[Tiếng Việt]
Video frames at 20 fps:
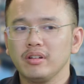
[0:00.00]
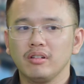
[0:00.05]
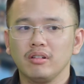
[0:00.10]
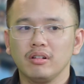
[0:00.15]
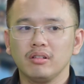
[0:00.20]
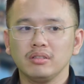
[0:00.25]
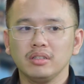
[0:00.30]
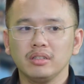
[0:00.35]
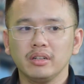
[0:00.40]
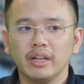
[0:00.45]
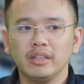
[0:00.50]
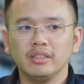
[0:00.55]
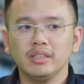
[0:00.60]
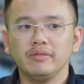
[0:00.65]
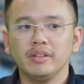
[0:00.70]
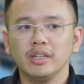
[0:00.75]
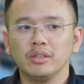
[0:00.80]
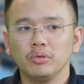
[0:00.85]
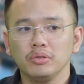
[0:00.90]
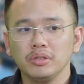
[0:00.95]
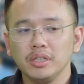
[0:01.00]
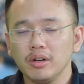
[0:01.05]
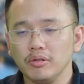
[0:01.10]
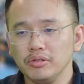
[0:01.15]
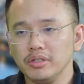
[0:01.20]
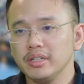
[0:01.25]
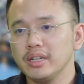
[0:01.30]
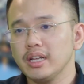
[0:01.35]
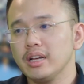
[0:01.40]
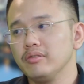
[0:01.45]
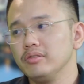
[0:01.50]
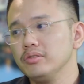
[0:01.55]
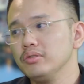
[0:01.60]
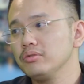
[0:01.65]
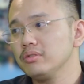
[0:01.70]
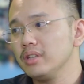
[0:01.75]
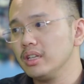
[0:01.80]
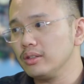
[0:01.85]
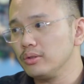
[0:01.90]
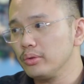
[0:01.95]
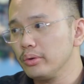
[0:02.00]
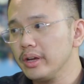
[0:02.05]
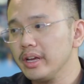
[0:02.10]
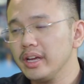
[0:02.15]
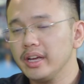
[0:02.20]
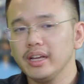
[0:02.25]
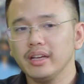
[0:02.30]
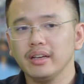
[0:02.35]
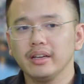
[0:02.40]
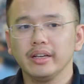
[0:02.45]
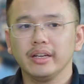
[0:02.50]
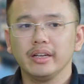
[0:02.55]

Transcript: có những cái chi phí tối thiểu như thế nào, ví dụ tiền thuê,